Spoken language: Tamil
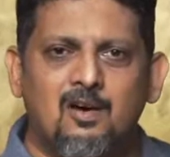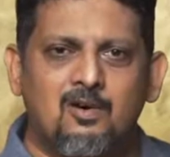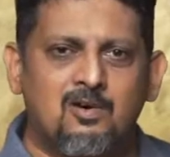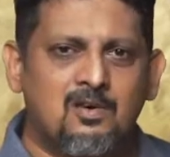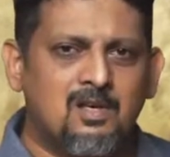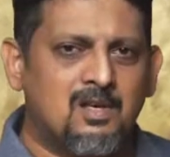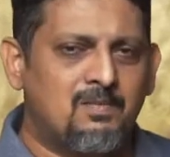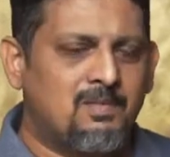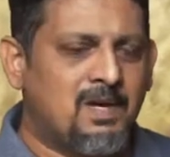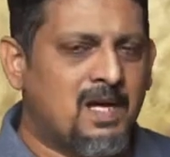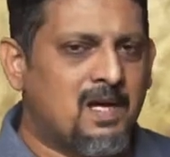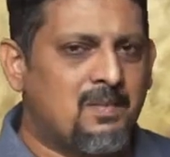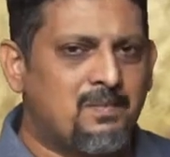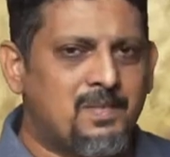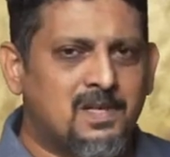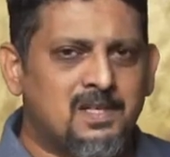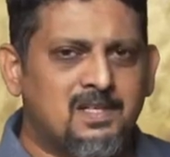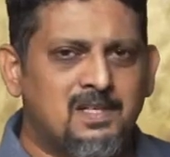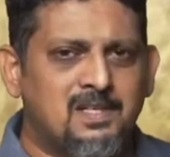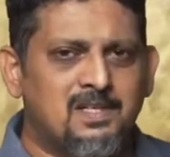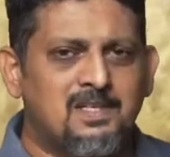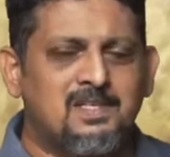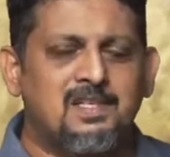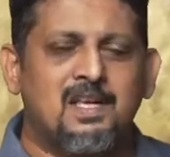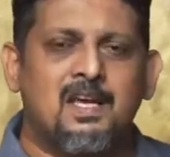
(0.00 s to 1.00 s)
ஒரு ஒரு மெகா
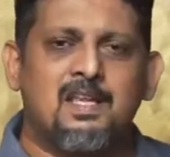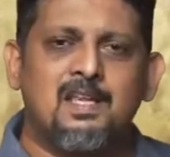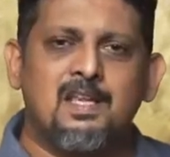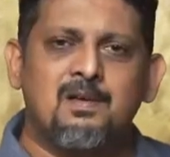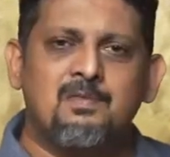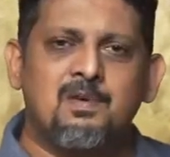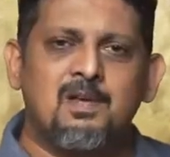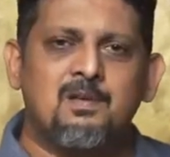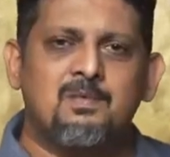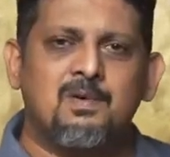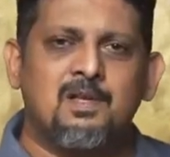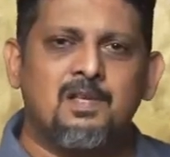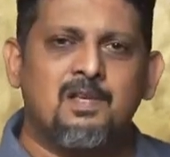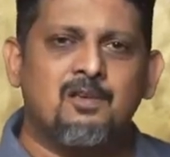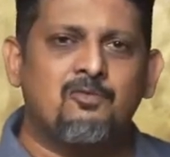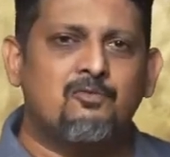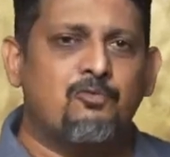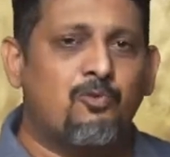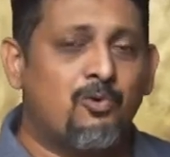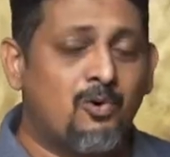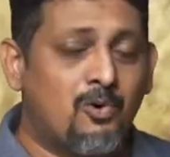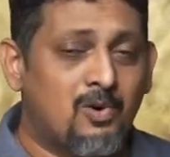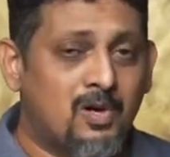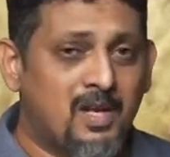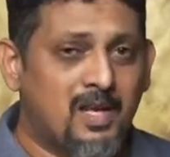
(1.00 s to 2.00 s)
பிக்சல்ஸ் அதே மாதிரி பார்த்தீங்கன்னா
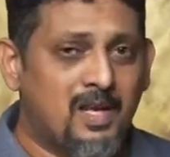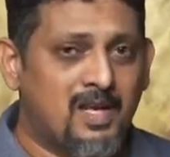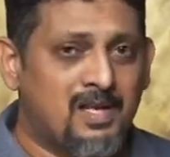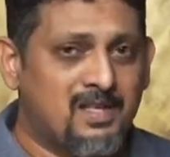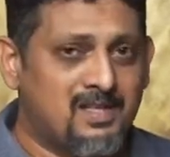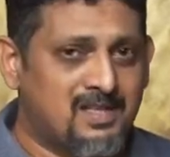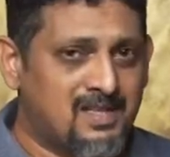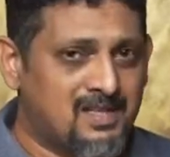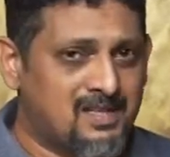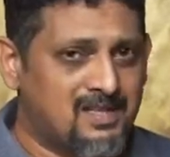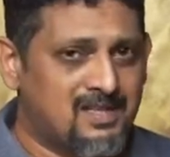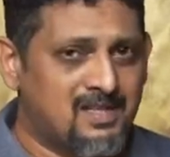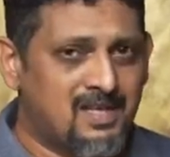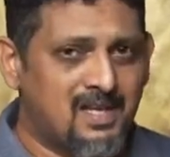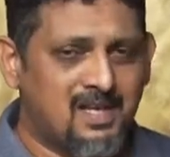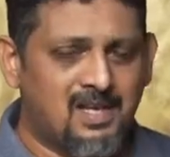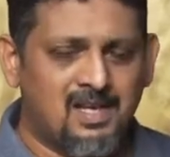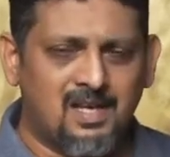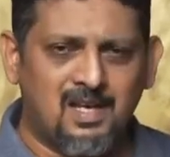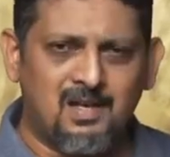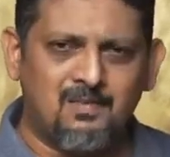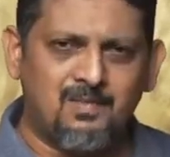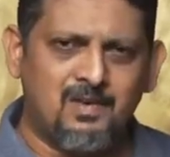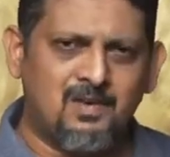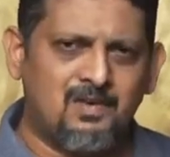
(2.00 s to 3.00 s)
ஃபோர் கே சிக்ஸ் கே
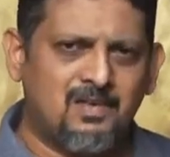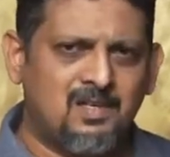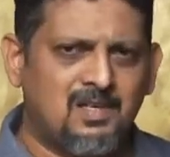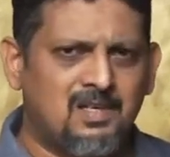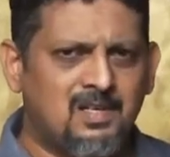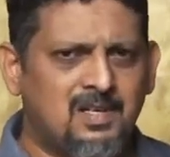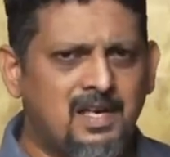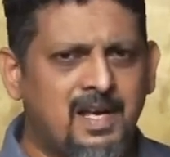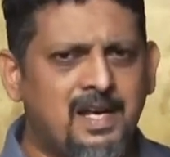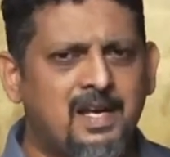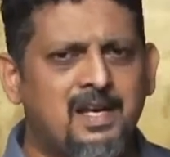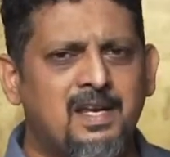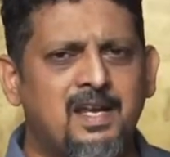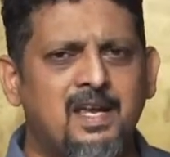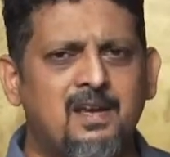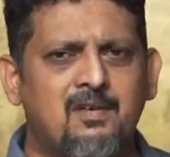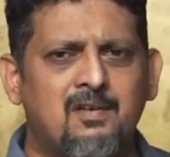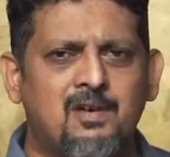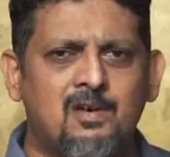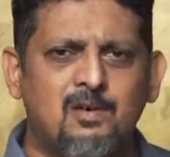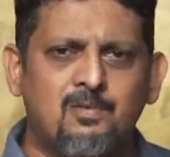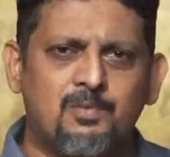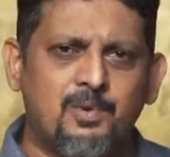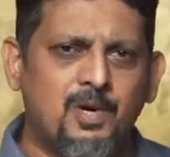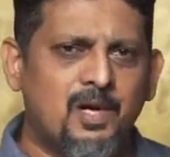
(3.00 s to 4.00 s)
எல்லாமே வந்து எயிட் கே
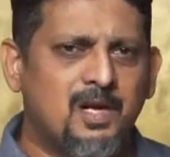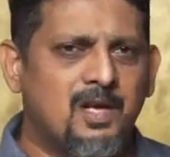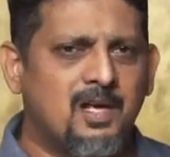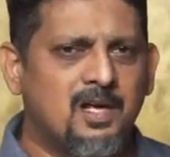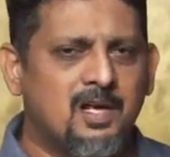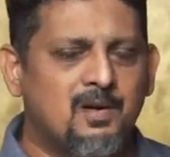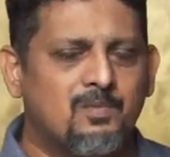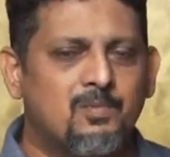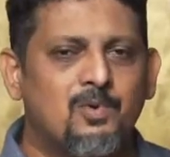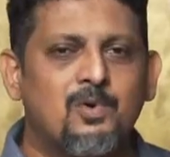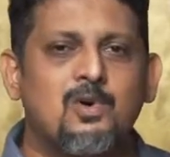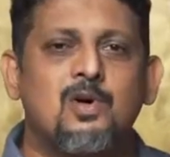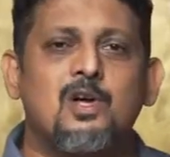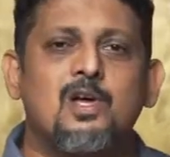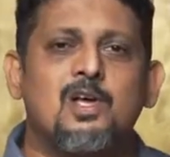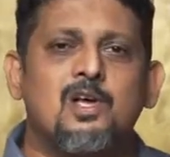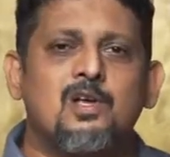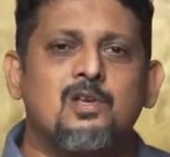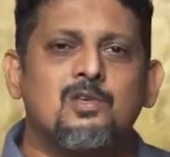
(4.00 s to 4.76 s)
வரலும் போயிட்டாங்க அப்போது